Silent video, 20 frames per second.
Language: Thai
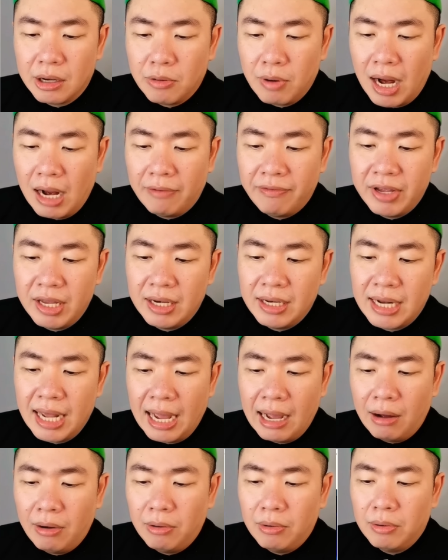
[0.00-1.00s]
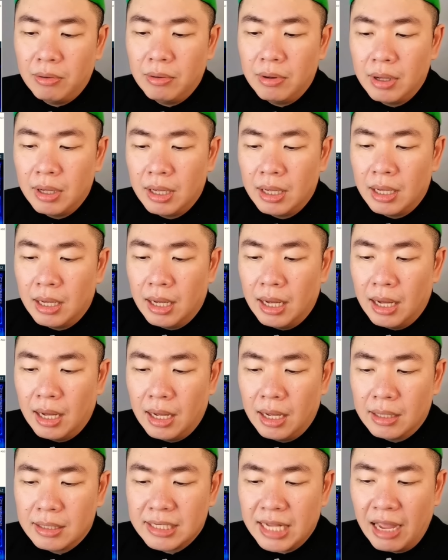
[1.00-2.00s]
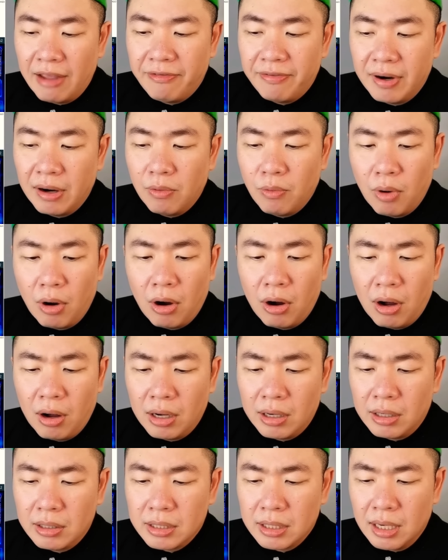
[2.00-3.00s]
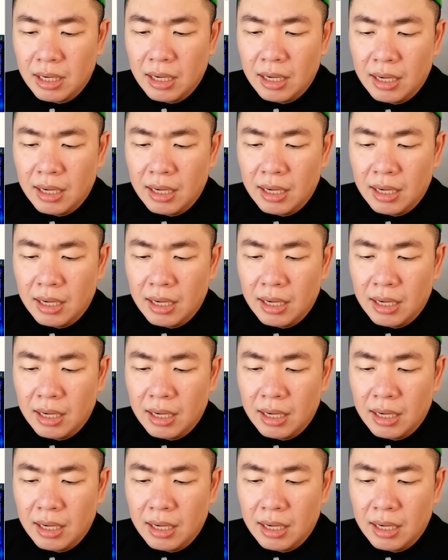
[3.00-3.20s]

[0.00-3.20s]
Gravy i t d o w Cipher Walls